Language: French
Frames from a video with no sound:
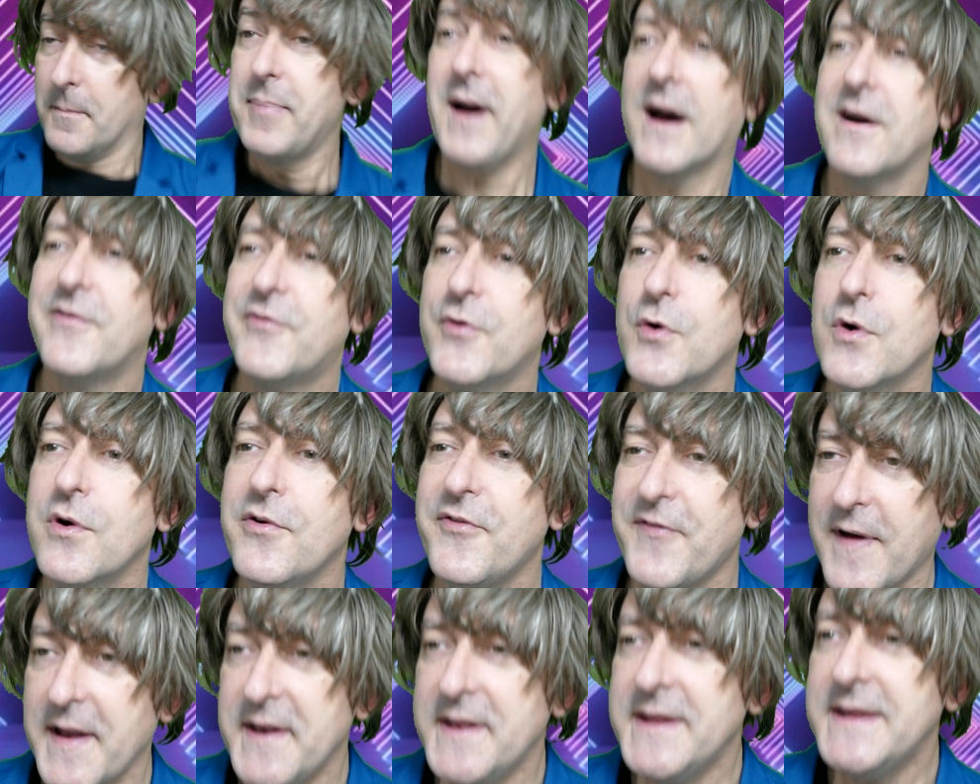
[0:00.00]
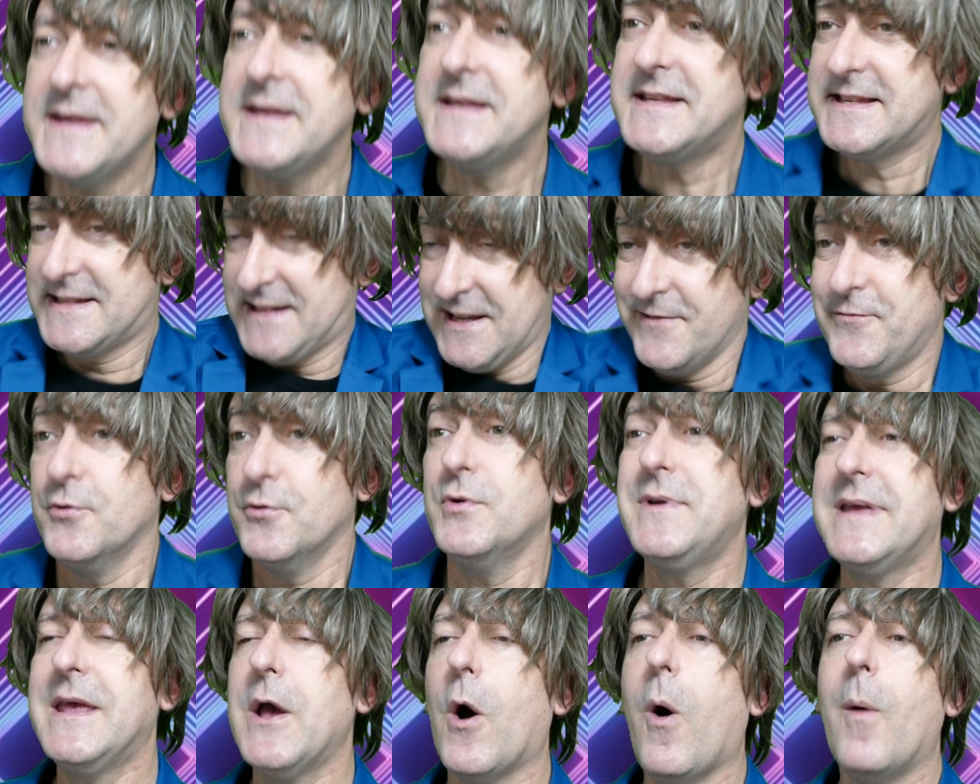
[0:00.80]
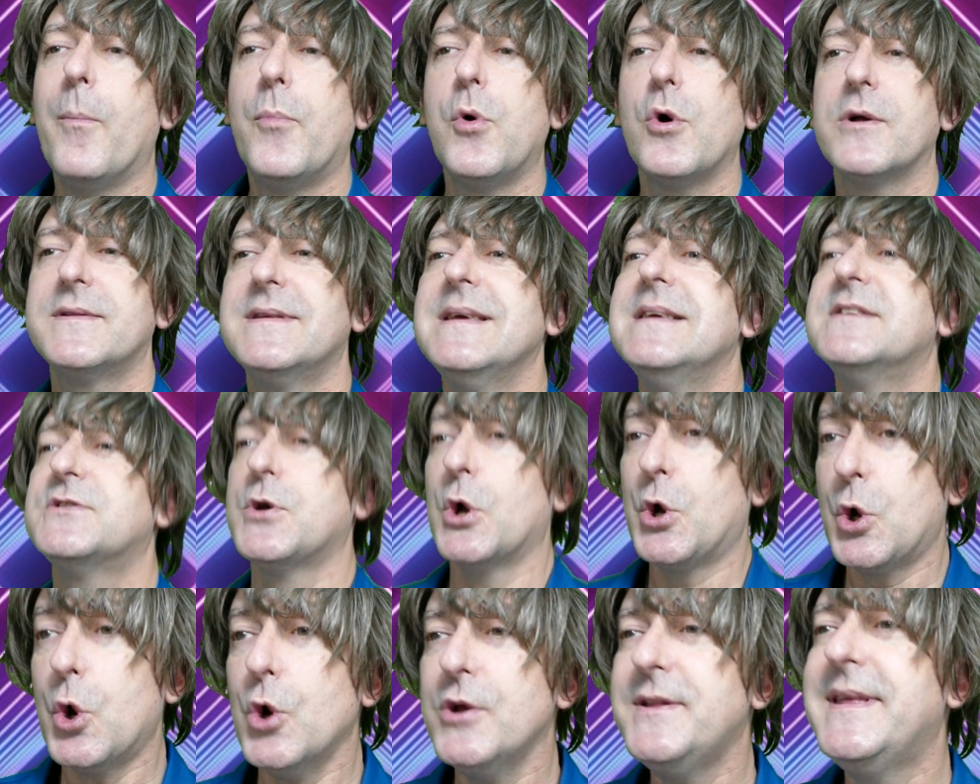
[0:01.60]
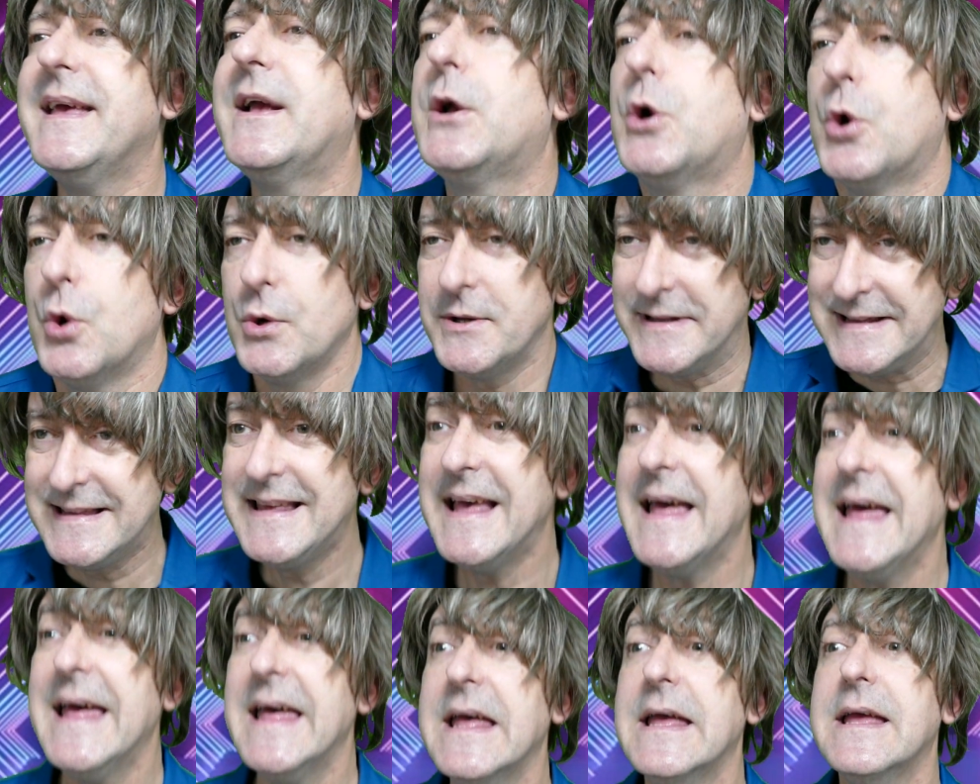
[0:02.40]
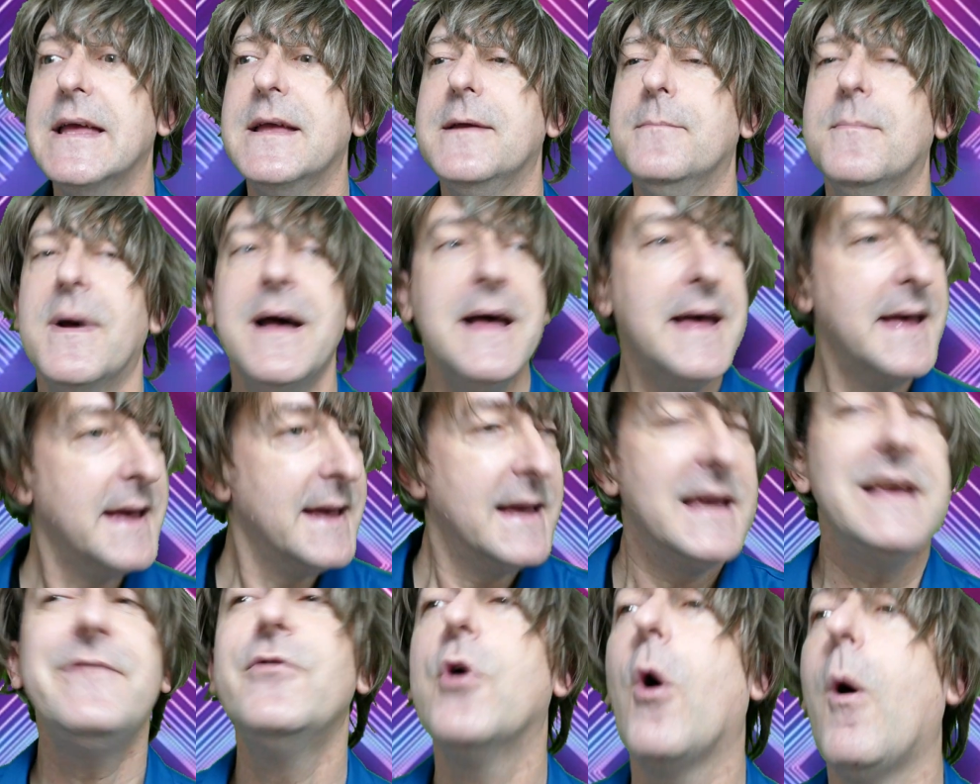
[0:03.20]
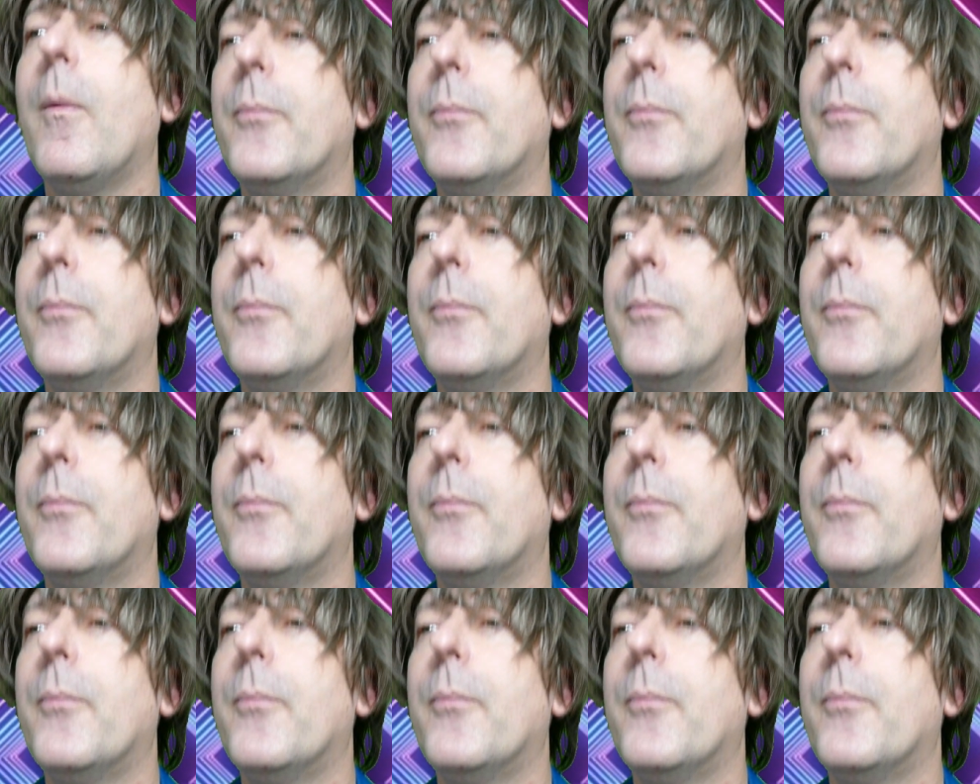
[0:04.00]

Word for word: Bravo Fanny, c'est vous qui remportez ce Codeco Game et vous